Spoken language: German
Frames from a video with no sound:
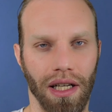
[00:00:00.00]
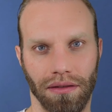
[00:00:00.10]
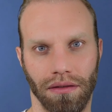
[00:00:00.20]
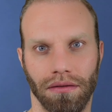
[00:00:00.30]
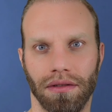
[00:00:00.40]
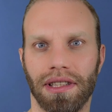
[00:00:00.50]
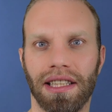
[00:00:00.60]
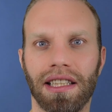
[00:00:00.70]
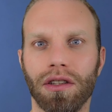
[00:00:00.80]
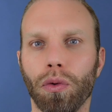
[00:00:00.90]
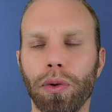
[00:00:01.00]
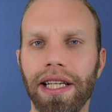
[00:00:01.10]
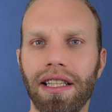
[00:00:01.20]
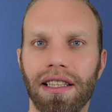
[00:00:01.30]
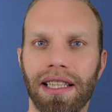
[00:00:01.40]
hatten, die in
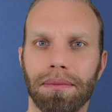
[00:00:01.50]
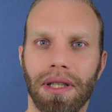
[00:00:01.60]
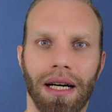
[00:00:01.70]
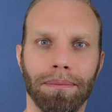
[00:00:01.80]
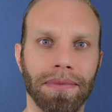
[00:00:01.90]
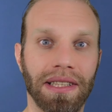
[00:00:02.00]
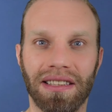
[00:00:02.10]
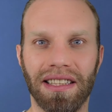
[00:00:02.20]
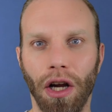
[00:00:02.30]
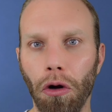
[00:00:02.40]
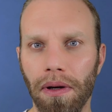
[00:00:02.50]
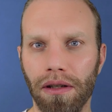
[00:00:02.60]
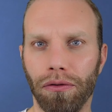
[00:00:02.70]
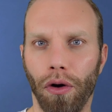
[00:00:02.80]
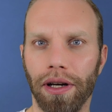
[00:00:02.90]
Ruin gelebt haben, die sich darüber
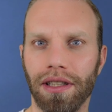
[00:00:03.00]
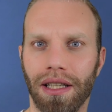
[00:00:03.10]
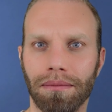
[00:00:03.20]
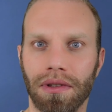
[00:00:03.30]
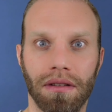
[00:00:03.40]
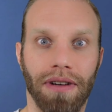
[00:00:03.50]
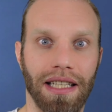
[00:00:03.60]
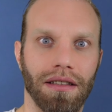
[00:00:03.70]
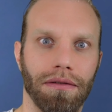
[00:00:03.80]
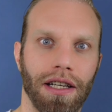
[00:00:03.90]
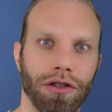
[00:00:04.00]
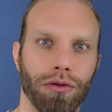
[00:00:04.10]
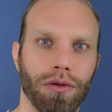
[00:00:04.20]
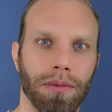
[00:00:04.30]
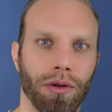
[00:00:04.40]
gefreut haben, eine Wasserflasche
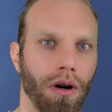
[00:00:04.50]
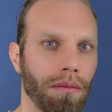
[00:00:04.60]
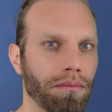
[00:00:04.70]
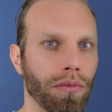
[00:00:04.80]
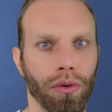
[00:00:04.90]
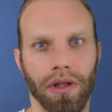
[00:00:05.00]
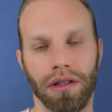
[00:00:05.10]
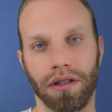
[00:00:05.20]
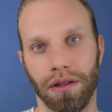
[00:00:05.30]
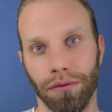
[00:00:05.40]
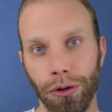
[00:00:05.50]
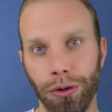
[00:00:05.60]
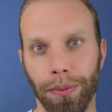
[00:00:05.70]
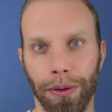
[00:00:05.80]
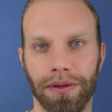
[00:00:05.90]
zu bekommen oder eine
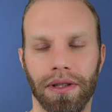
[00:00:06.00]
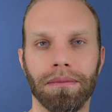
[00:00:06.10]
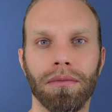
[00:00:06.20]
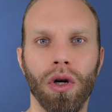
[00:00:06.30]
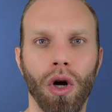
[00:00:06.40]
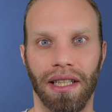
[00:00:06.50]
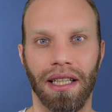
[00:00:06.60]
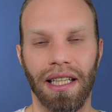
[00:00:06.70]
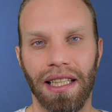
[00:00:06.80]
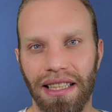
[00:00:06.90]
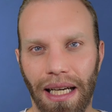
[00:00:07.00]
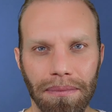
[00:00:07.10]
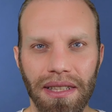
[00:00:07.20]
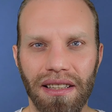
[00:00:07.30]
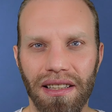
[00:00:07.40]
Fischbüchse. Ich habe
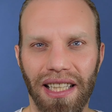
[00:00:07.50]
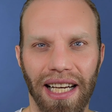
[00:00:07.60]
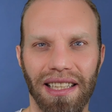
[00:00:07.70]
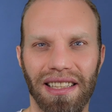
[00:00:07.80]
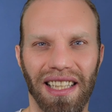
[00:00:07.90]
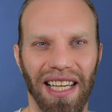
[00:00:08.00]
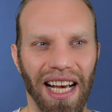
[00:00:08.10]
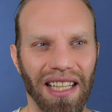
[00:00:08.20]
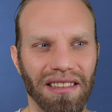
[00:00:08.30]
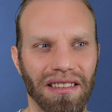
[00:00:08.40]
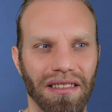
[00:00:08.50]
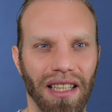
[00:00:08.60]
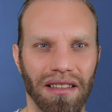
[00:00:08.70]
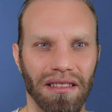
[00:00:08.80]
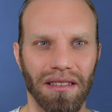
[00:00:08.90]
in dieser Zeit gelernt,
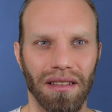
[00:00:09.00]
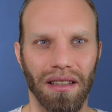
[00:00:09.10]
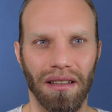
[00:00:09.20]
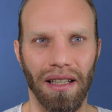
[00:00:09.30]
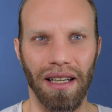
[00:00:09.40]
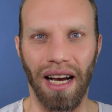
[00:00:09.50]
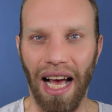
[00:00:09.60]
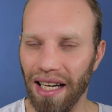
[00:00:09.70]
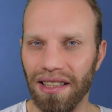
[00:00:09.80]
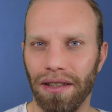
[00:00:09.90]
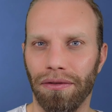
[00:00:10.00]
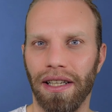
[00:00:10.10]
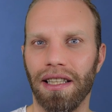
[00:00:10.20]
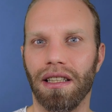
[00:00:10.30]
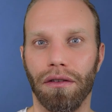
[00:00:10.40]
dass relativ
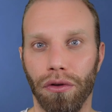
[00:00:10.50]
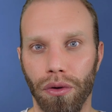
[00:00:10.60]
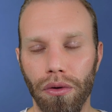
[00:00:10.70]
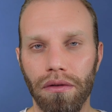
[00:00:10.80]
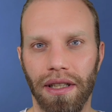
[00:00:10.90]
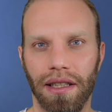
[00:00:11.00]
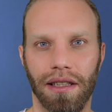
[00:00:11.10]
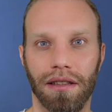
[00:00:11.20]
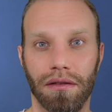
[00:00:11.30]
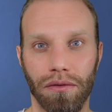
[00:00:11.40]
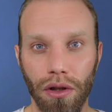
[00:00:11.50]
wenig dafür notwendig ist,